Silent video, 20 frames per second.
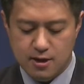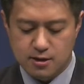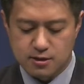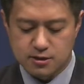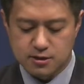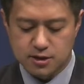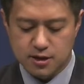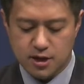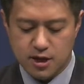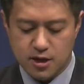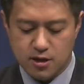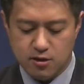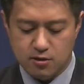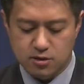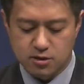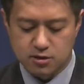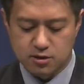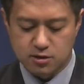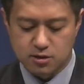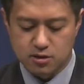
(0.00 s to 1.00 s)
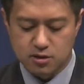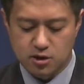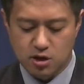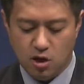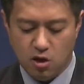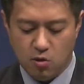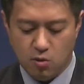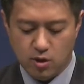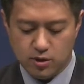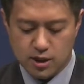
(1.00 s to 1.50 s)
그리하여 그들은
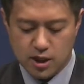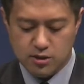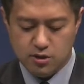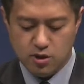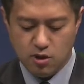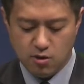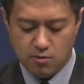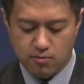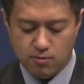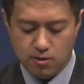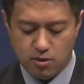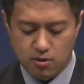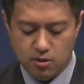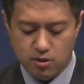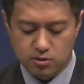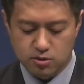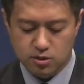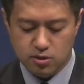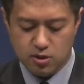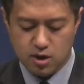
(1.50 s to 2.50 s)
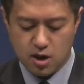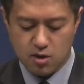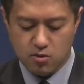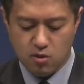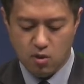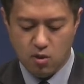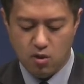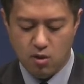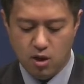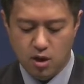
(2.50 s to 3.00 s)
영원한 형벌로
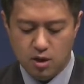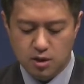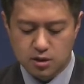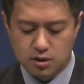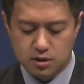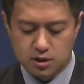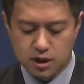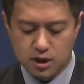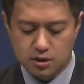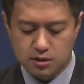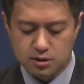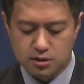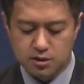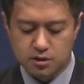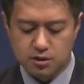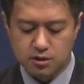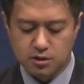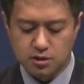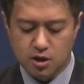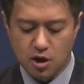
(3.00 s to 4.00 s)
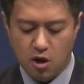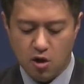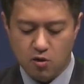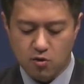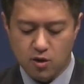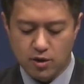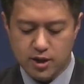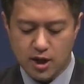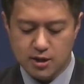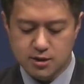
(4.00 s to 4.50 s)
들어가고 의인들은
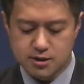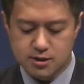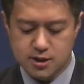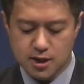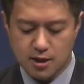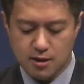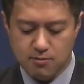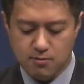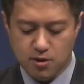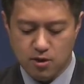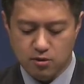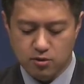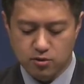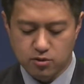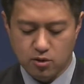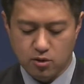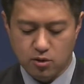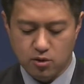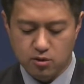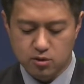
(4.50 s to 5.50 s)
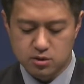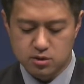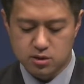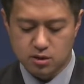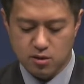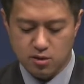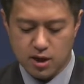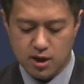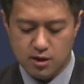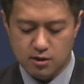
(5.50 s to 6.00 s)
영원한 생명으로
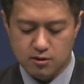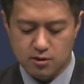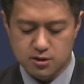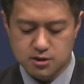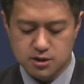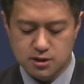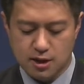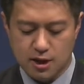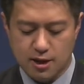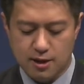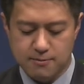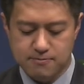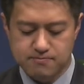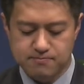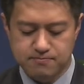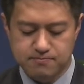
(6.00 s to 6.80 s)
들어갈 것이다.